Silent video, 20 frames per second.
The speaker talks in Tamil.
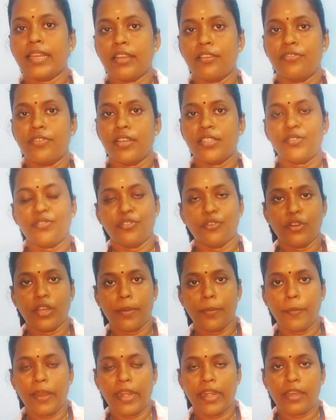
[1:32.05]
அடுத்தது ஃபர்ஸ்ட் ஃபுட்
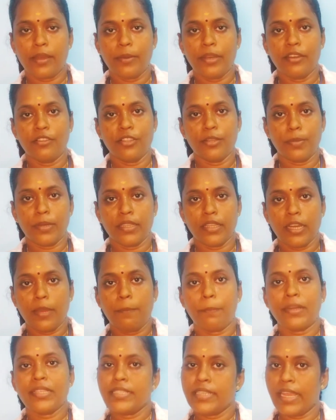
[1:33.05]
என்ன அப்படின்னு வந்து
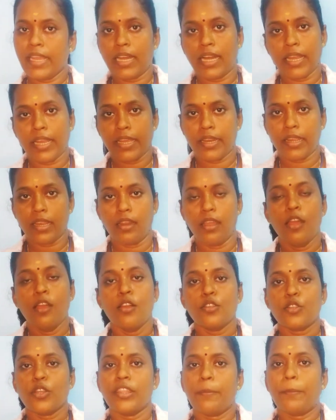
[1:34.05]
பாத்தீங்கன்னா பச்சை காய்கறிகள்
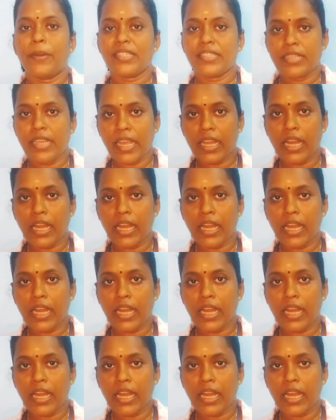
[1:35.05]
சோ இந்த பச்சை